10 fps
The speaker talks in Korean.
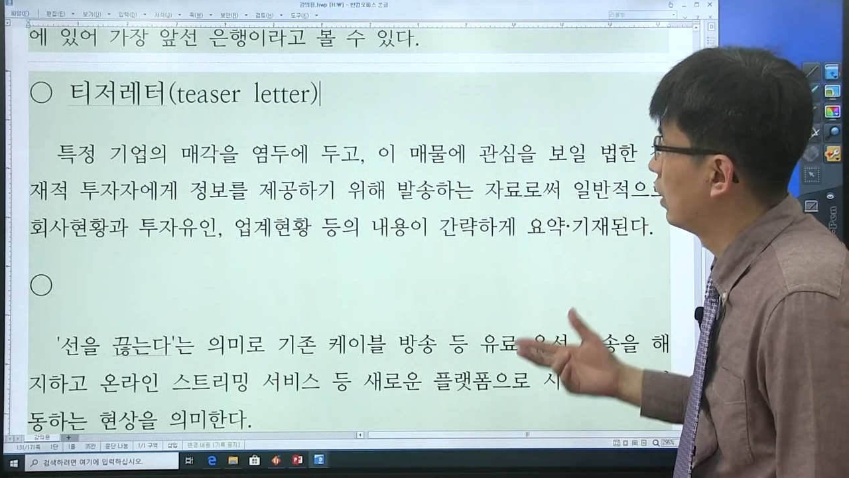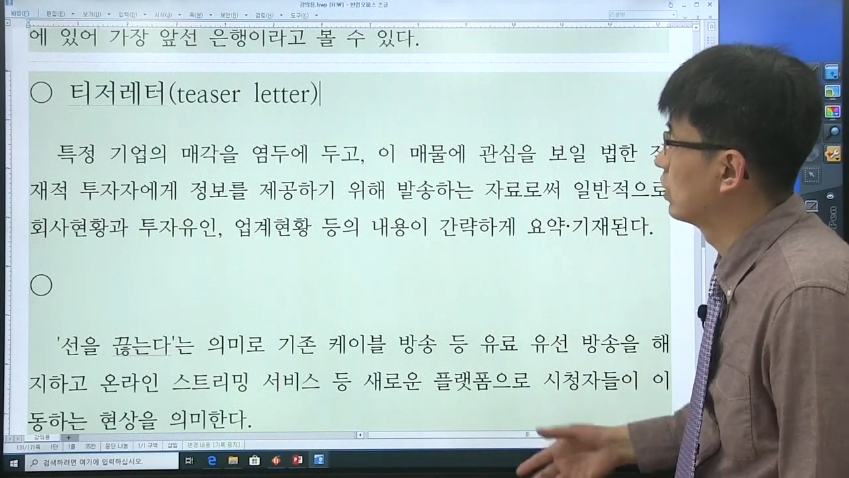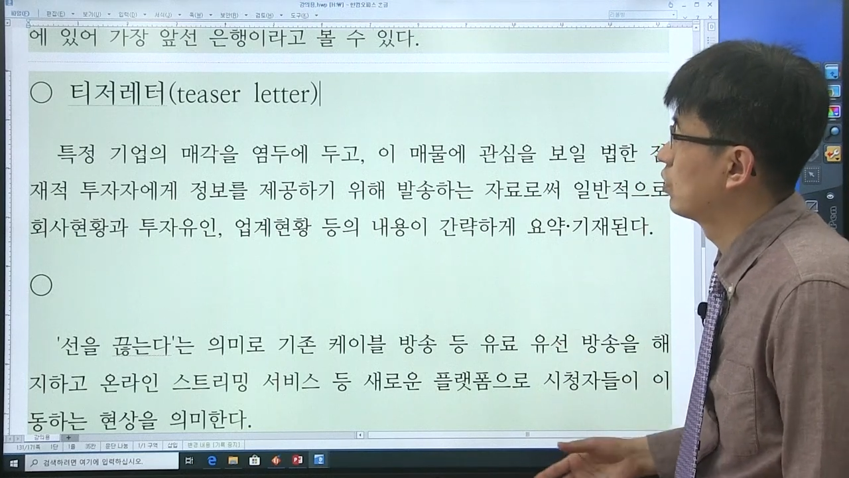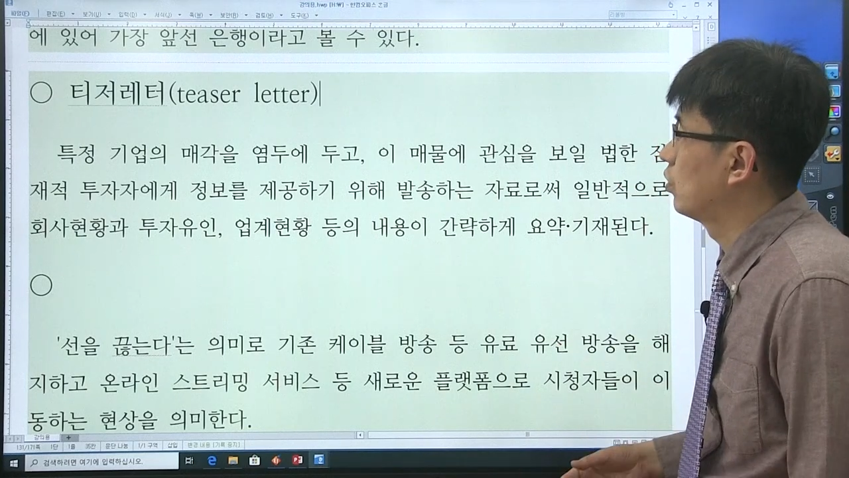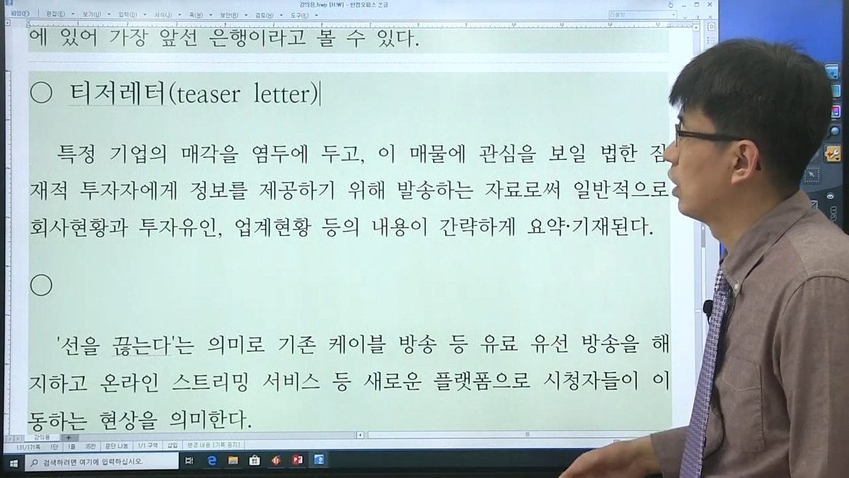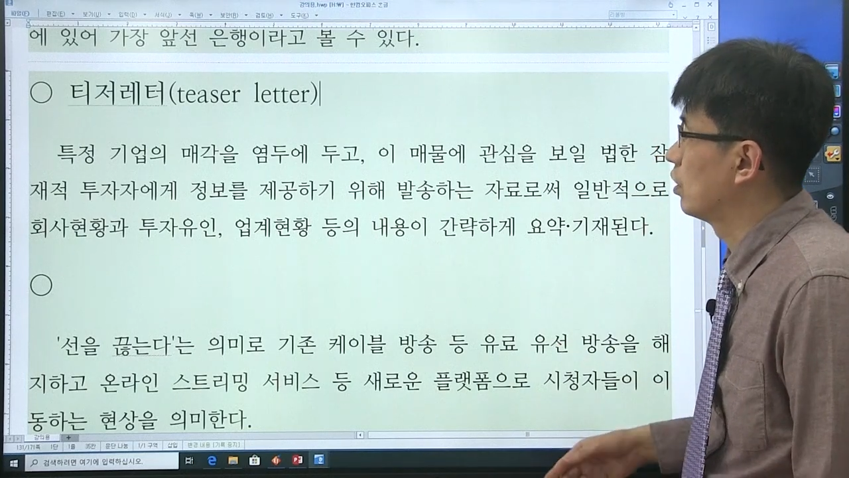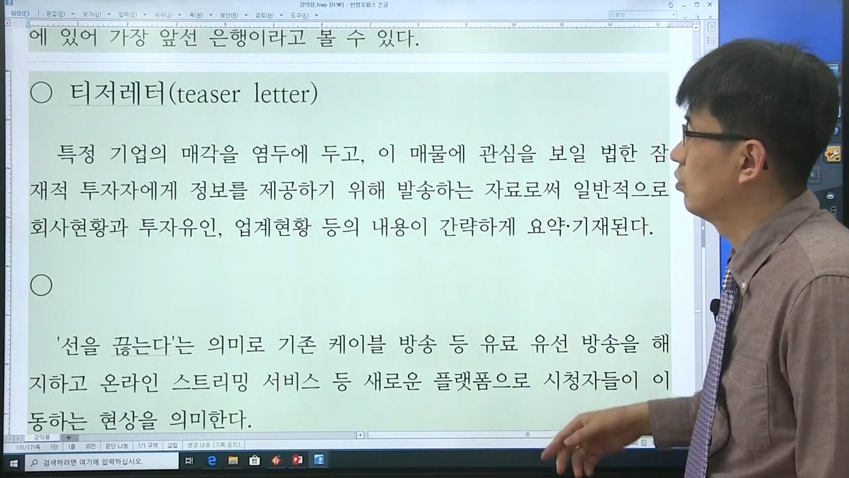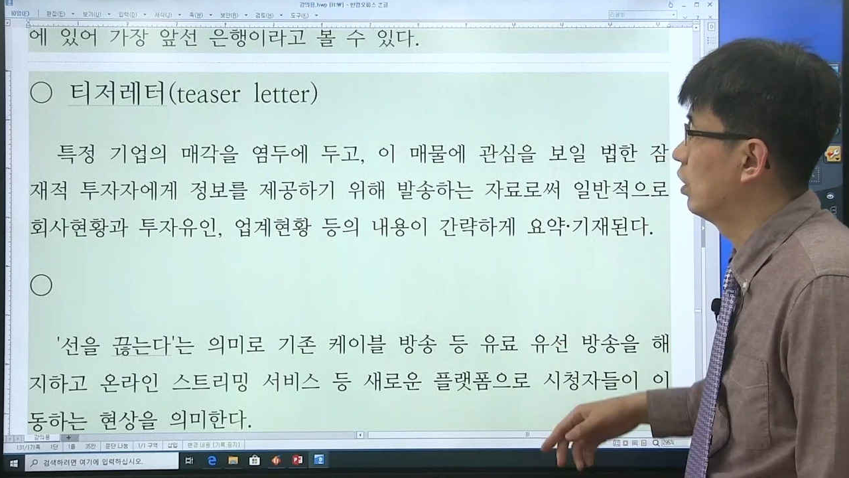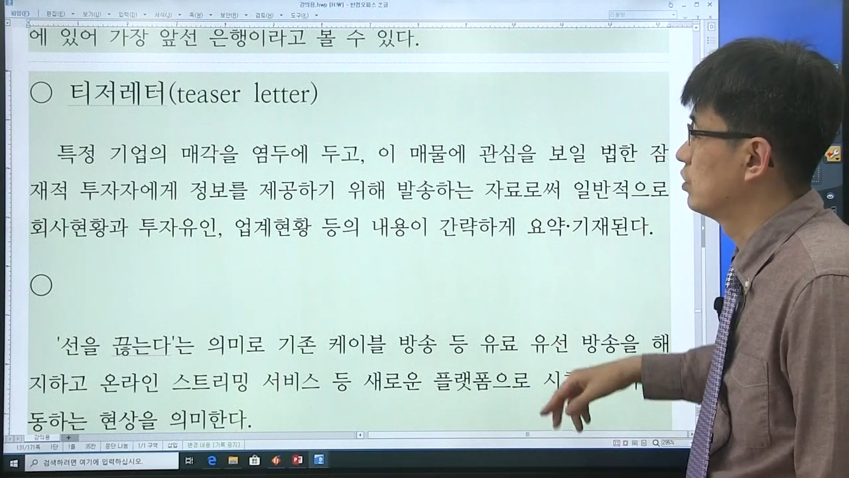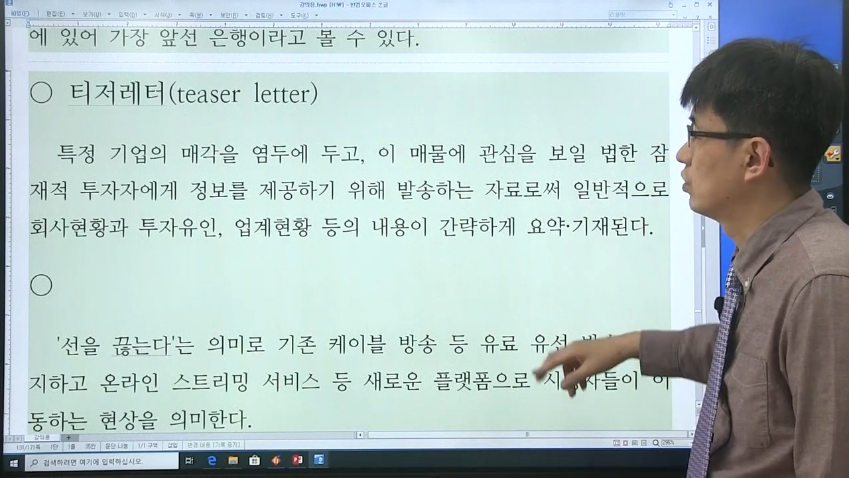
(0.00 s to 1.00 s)

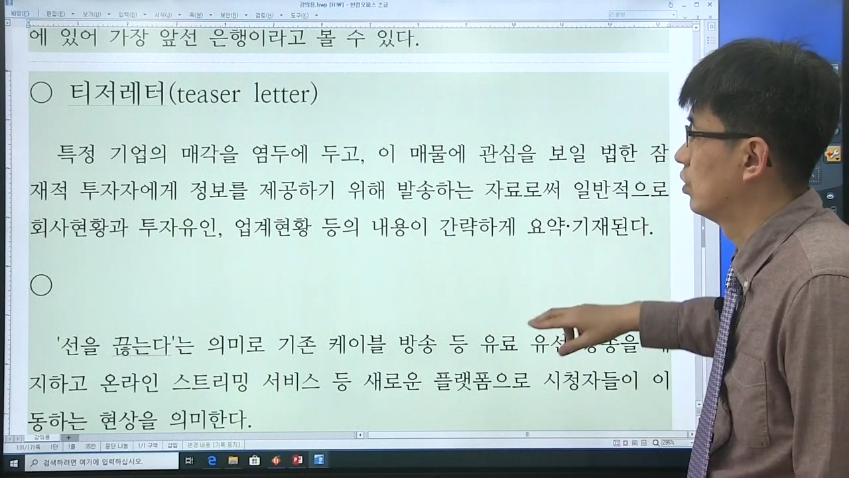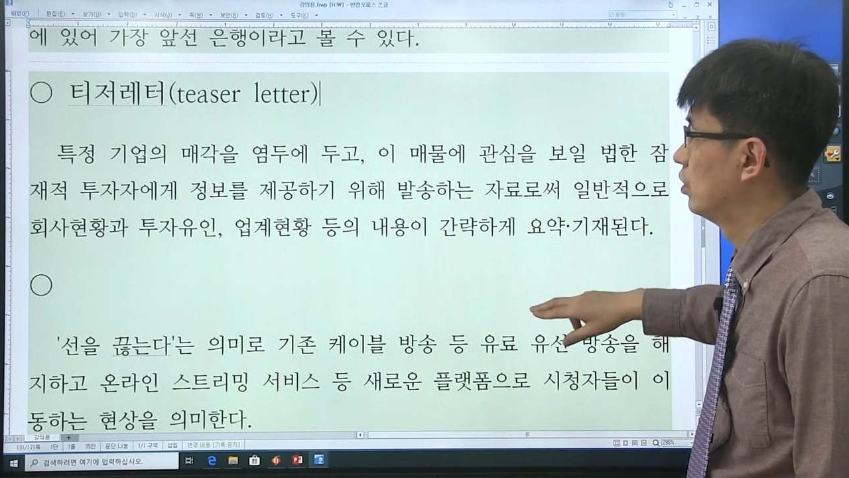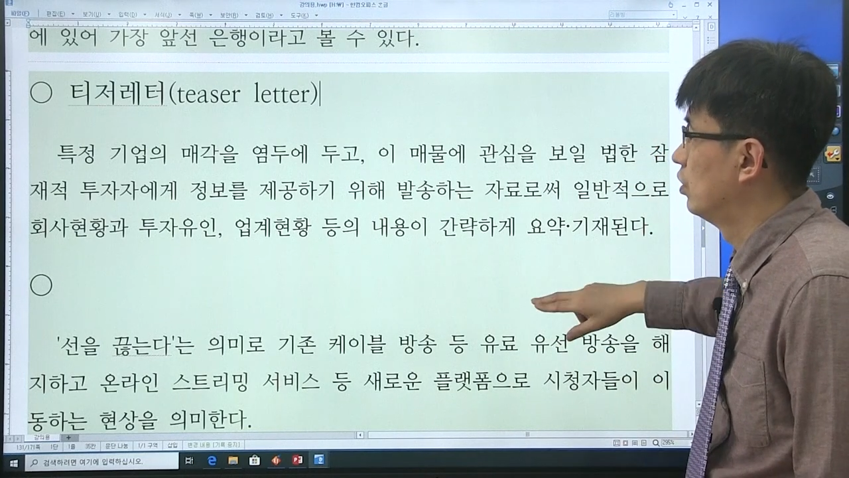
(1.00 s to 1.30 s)
레터라고 하죠.